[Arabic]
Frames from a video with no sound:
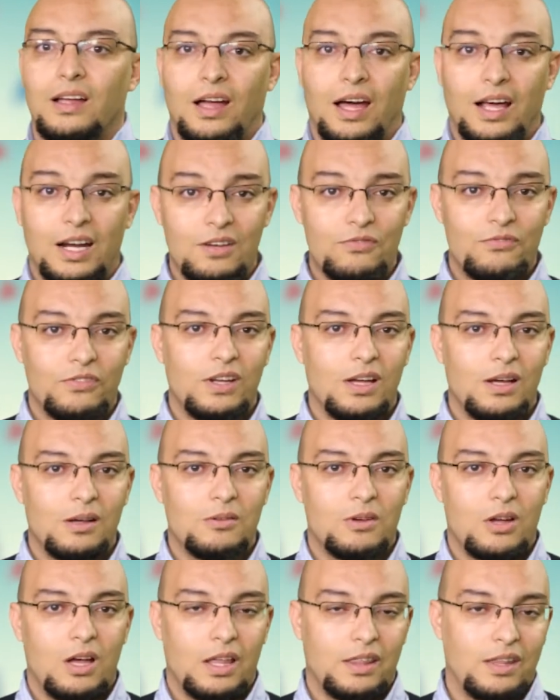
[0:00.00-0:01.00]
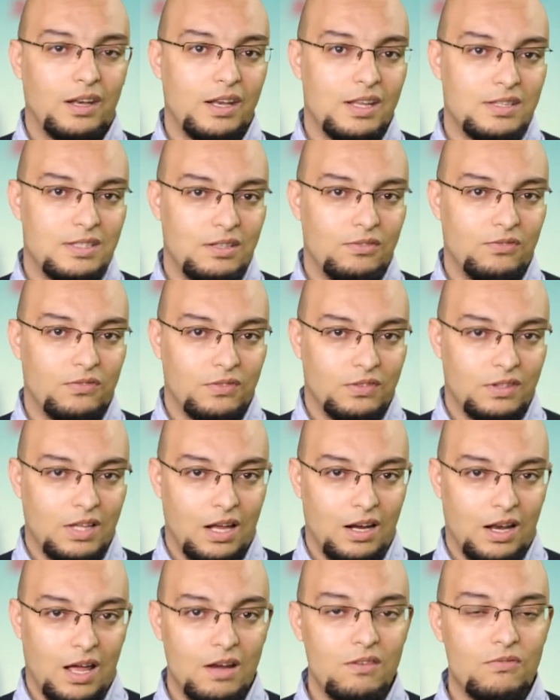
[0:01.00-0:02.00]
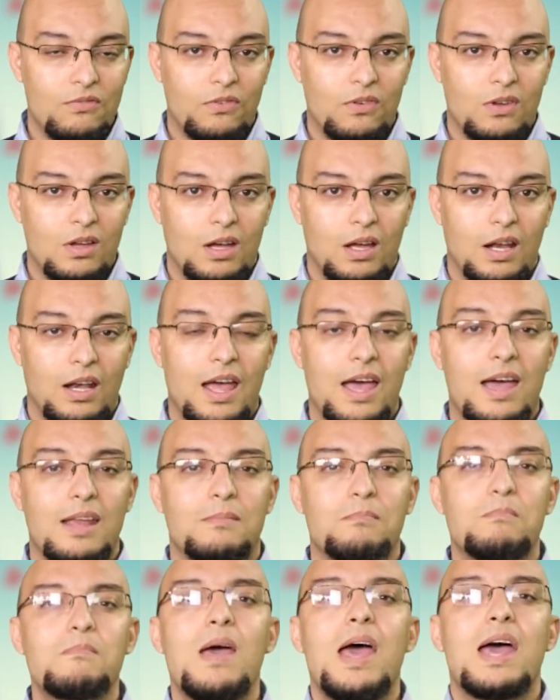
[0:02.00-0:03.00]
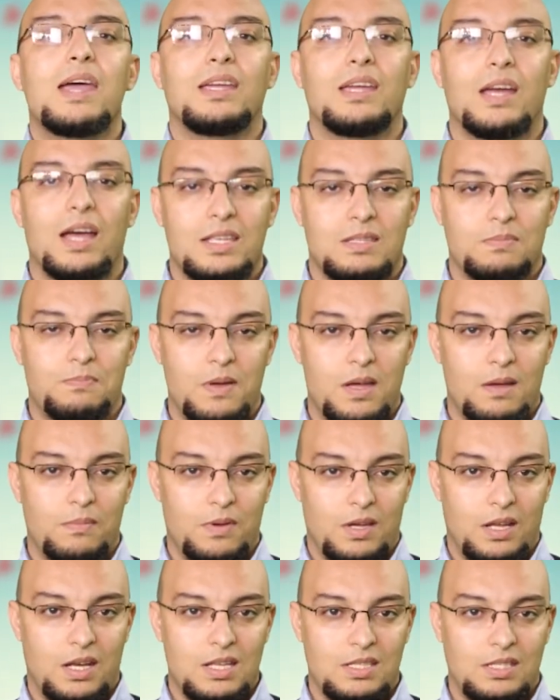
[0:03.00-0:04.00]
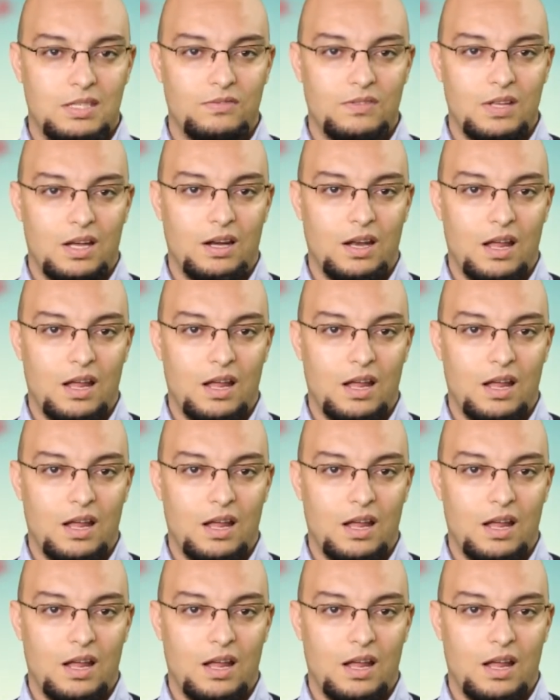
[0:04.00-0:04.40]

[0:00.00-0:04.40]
عرفنا هذا النزيف تاع الانف الان ما هي اسباب النزيف تاع